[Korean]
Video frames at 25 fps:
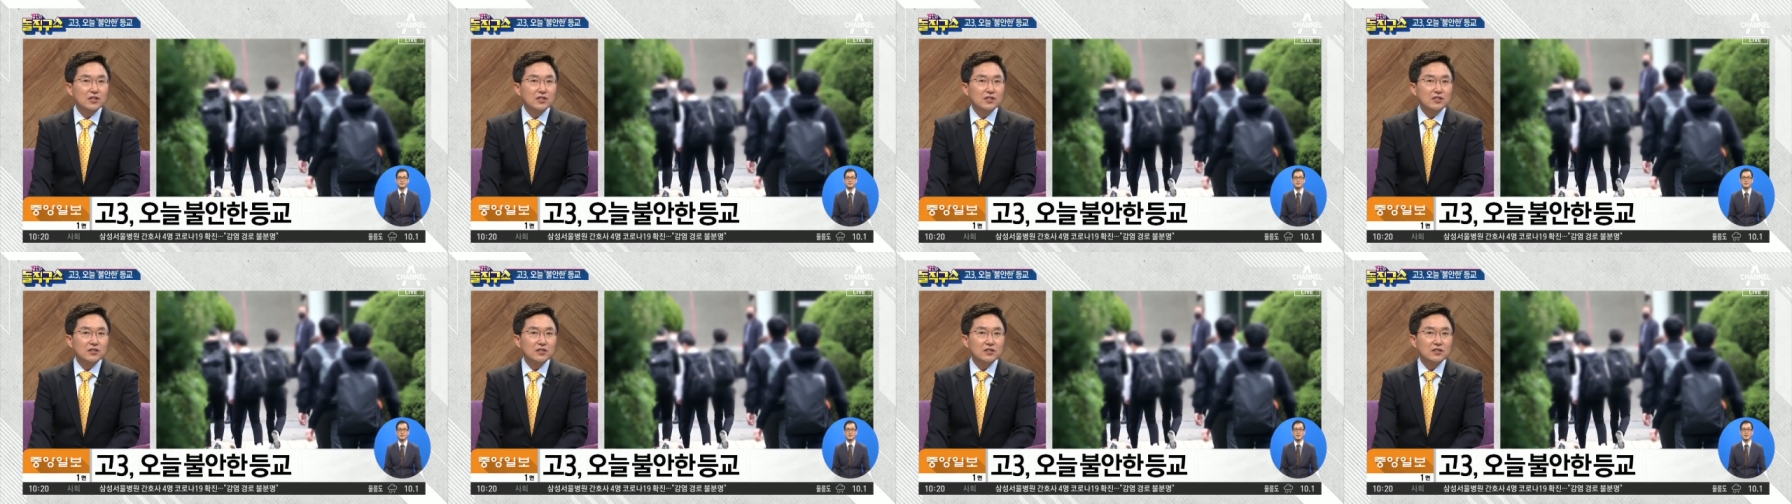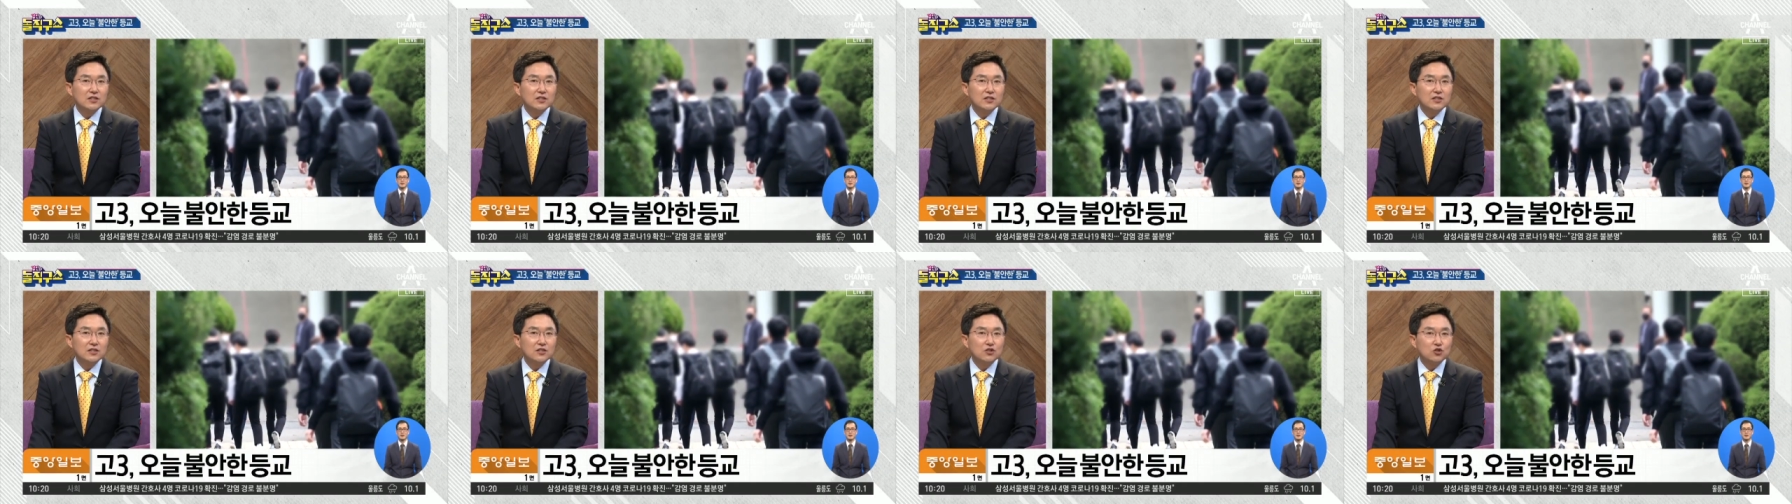
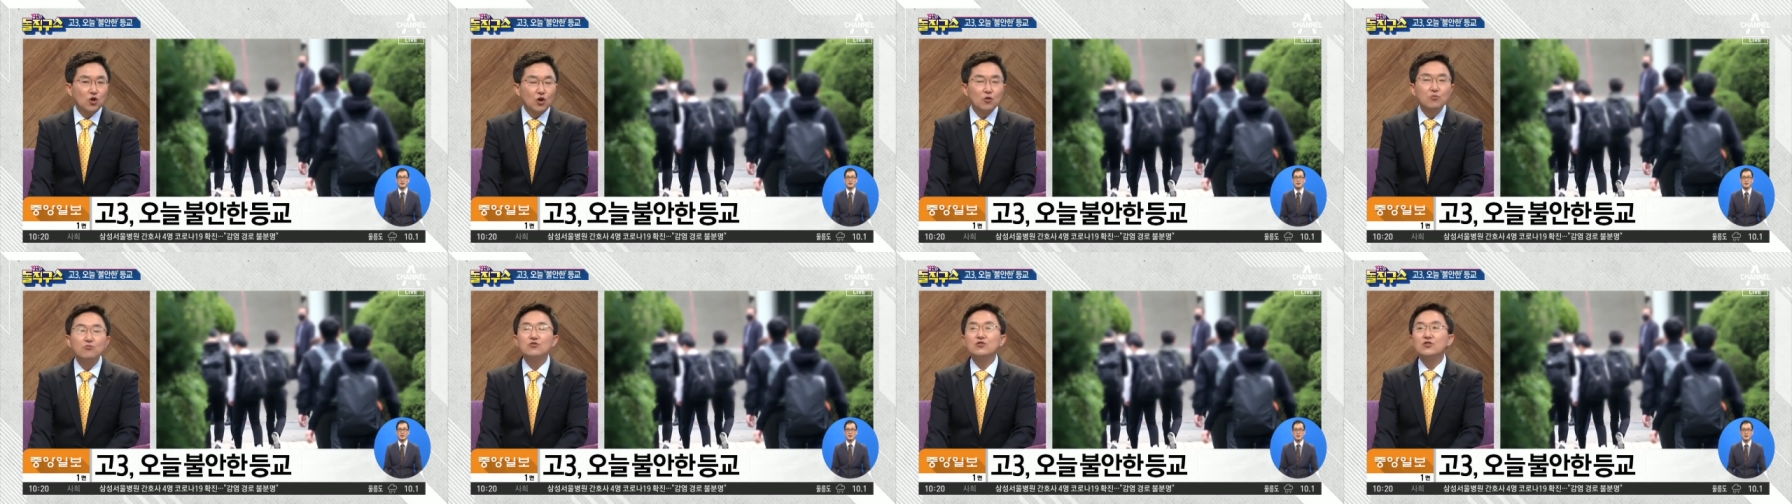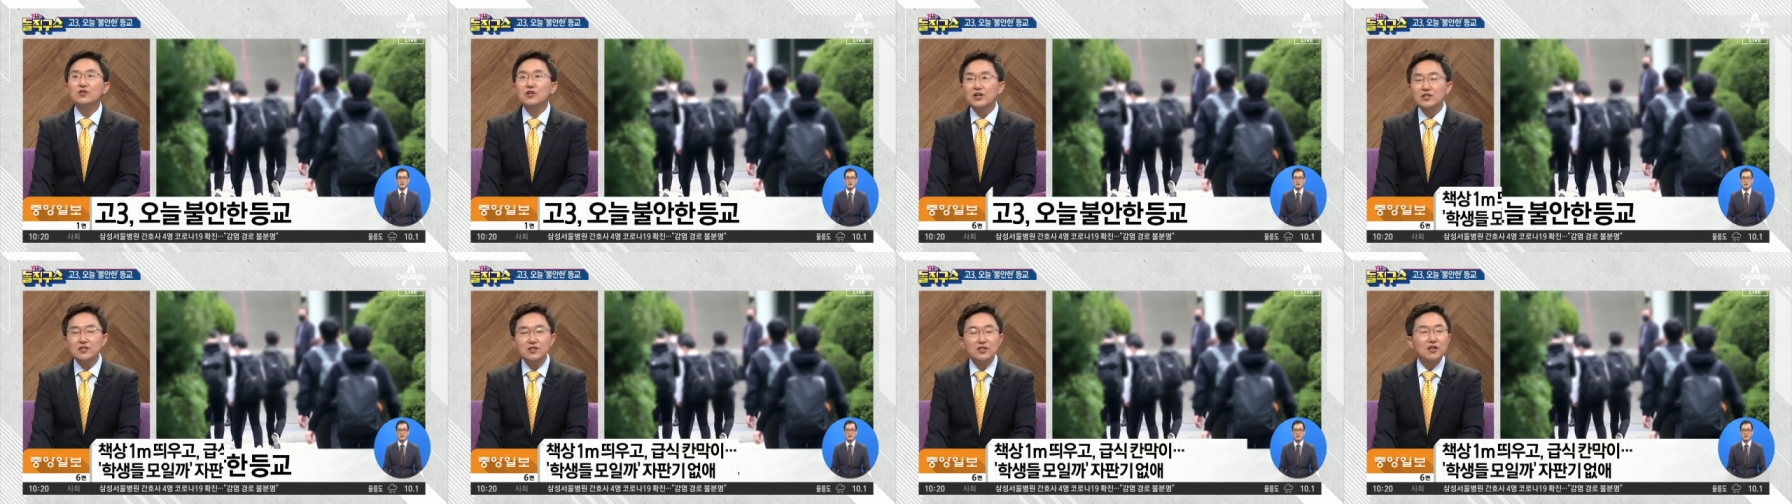이
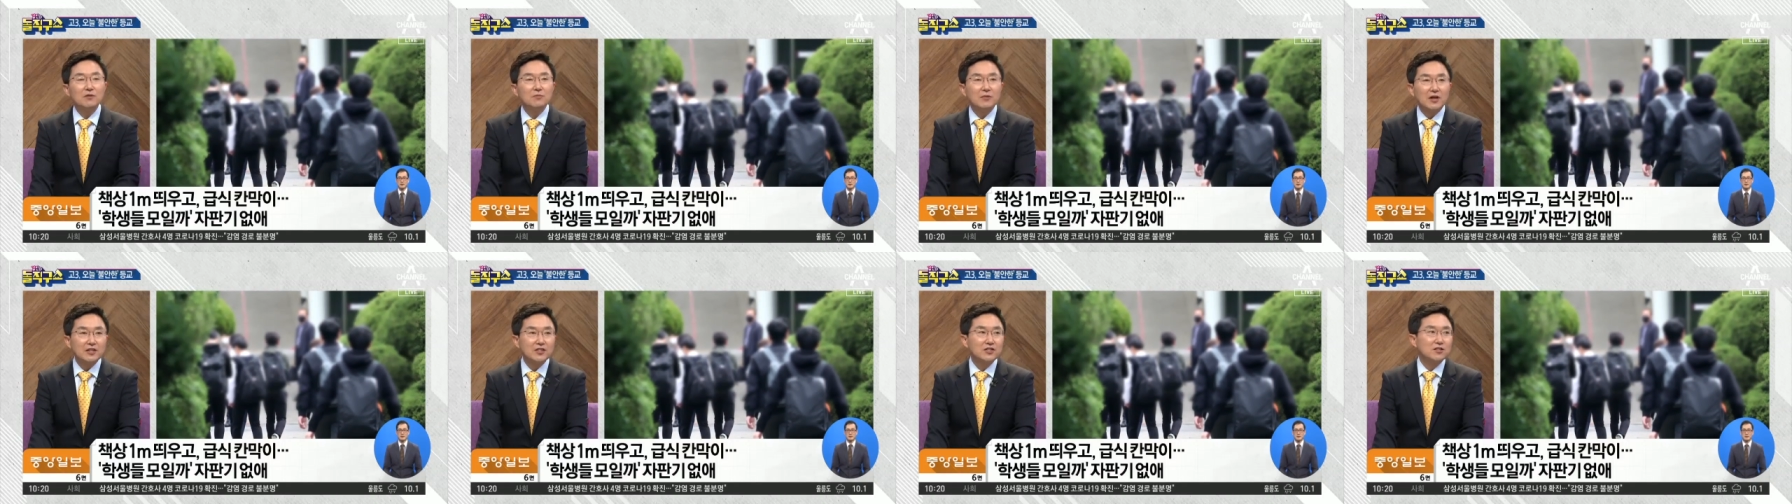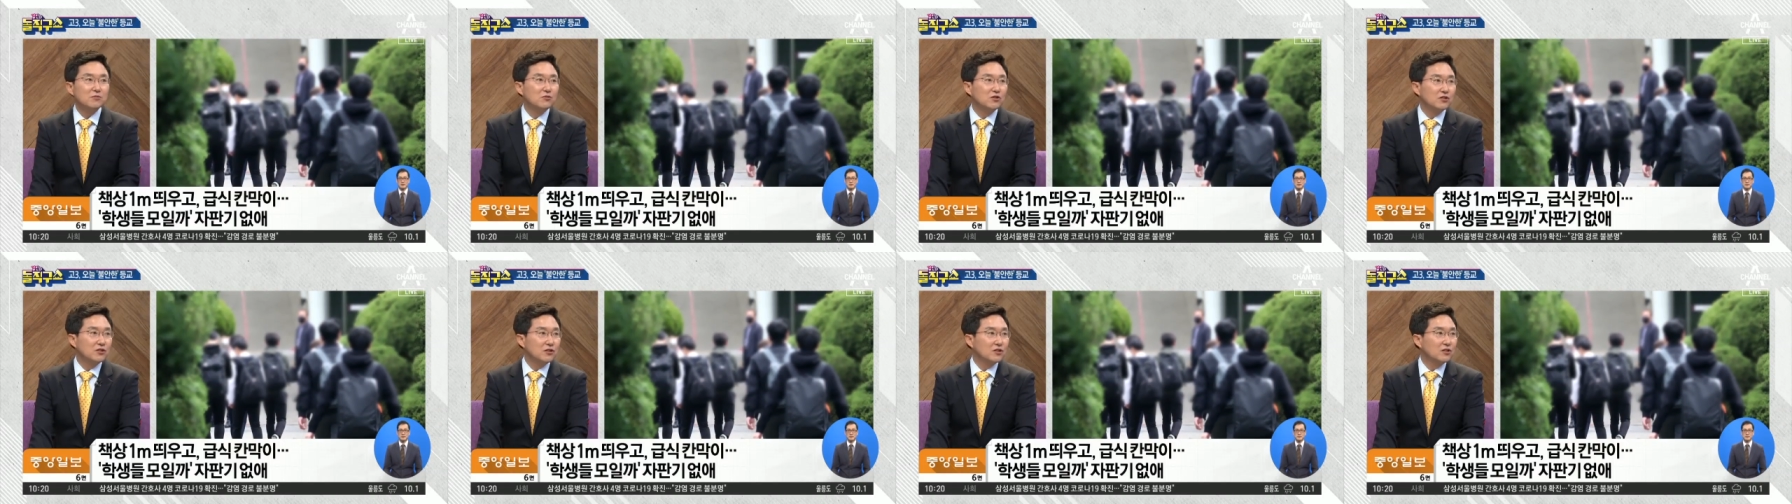전문가들의
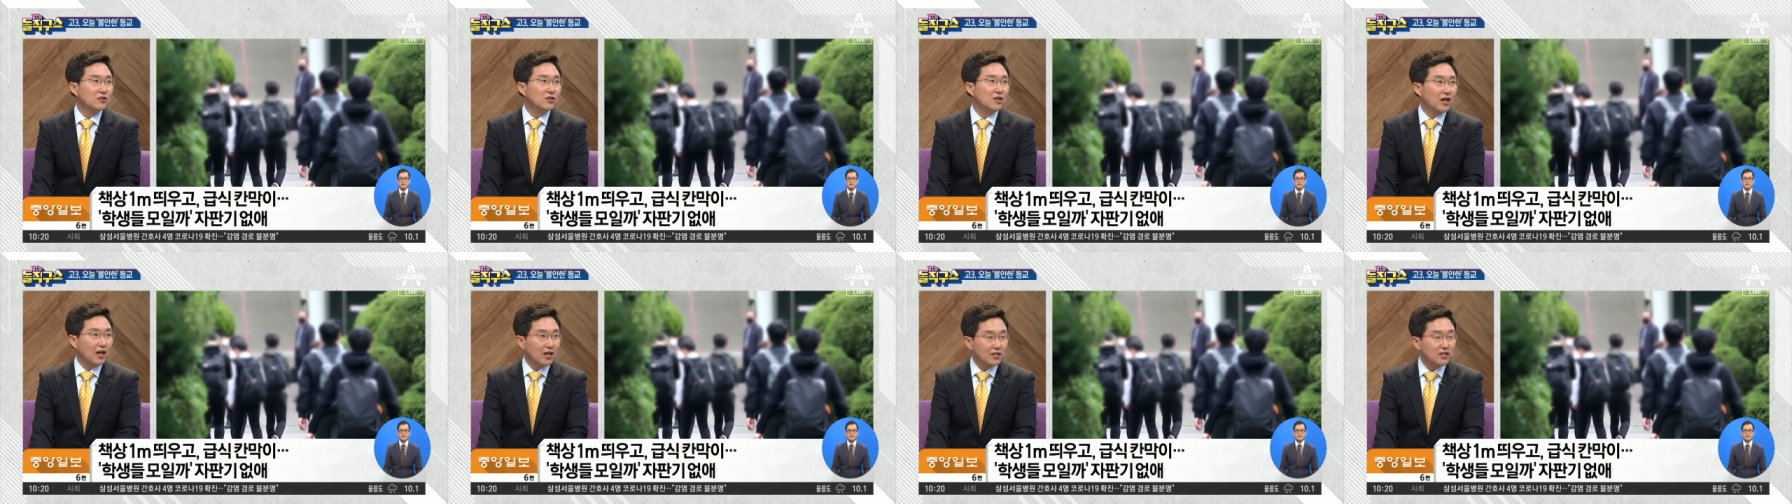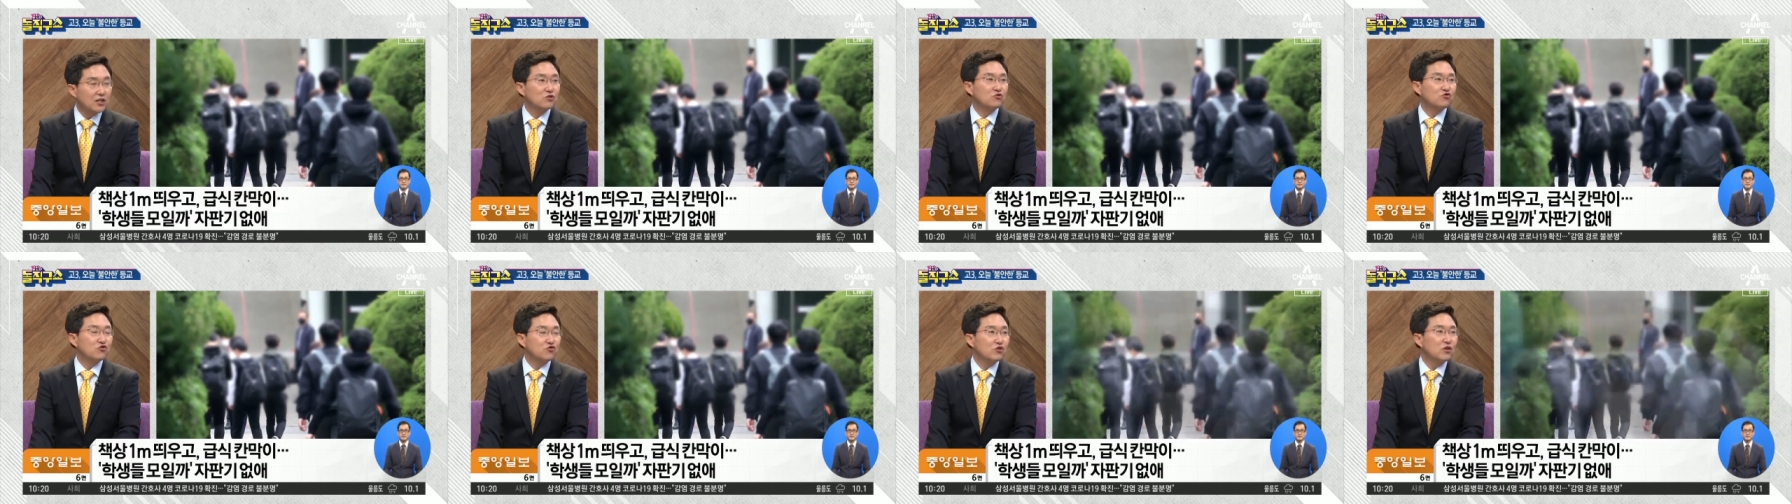말씀을 듣는 게
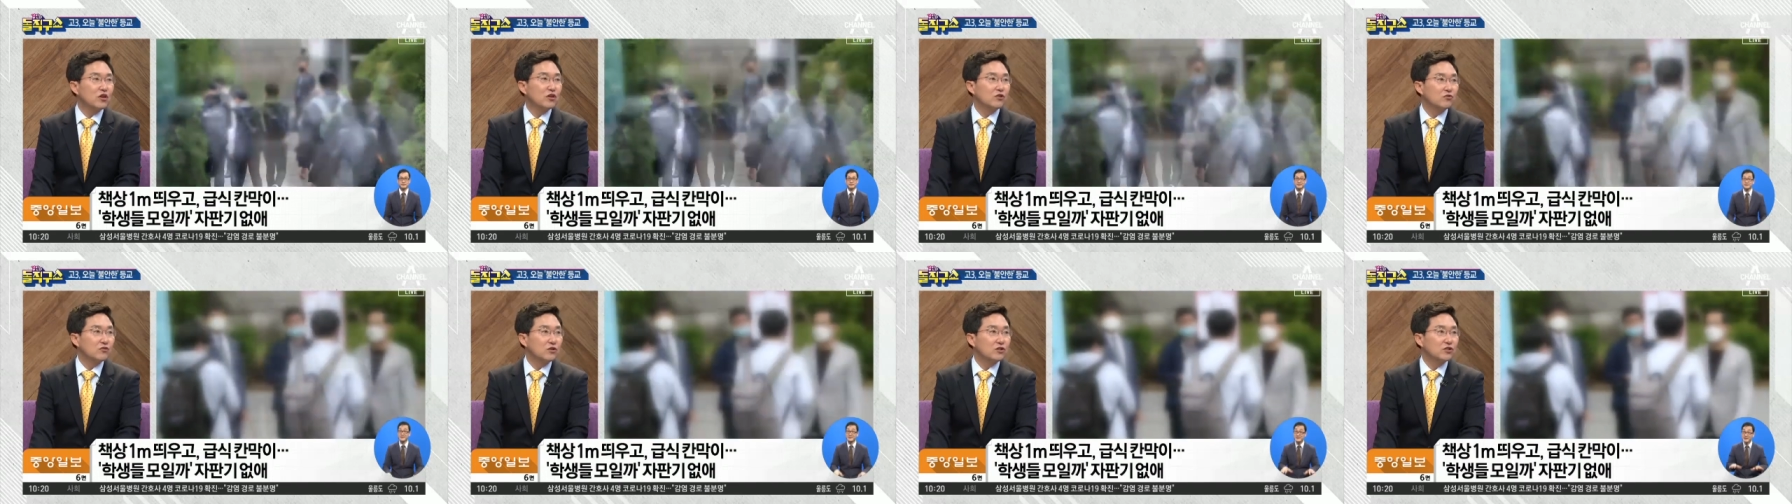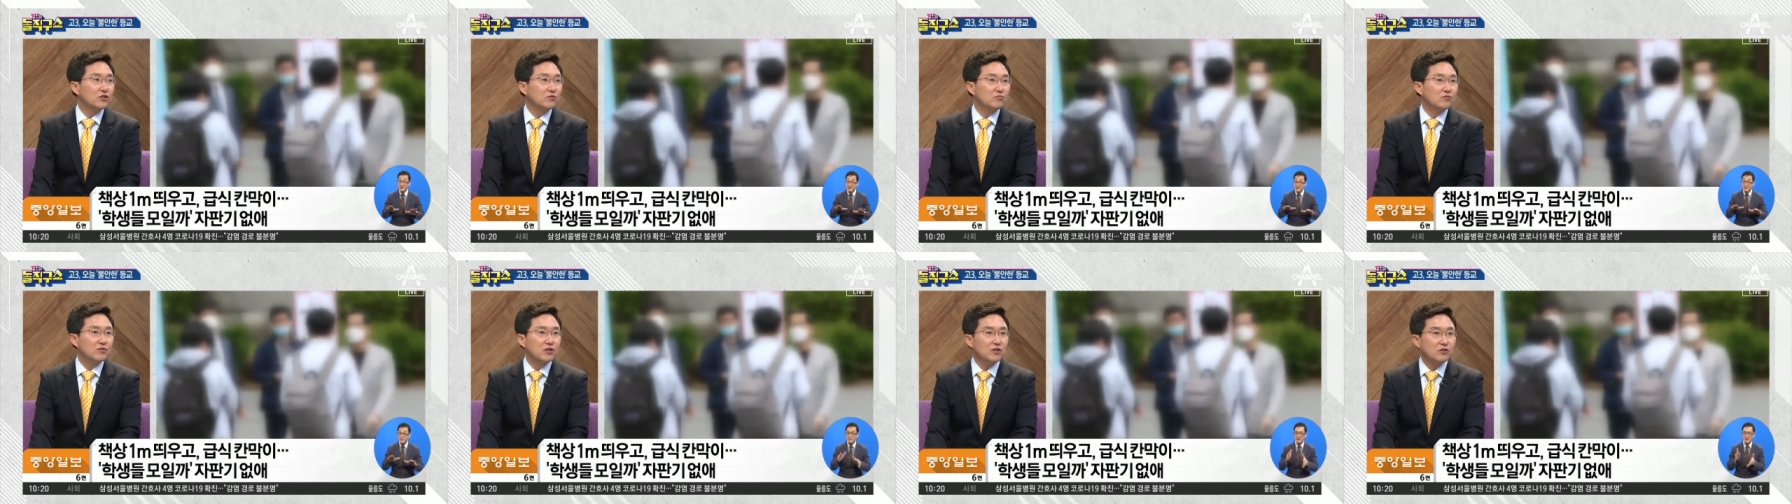가장 중요할 것
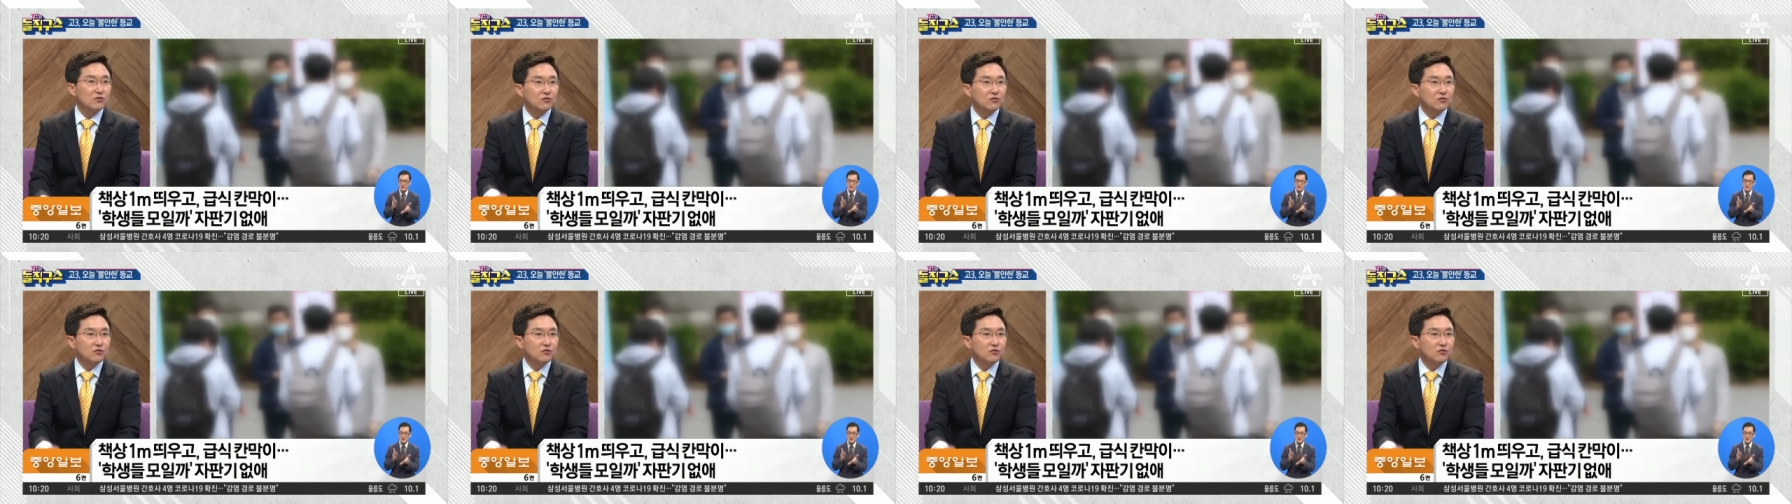같습니다.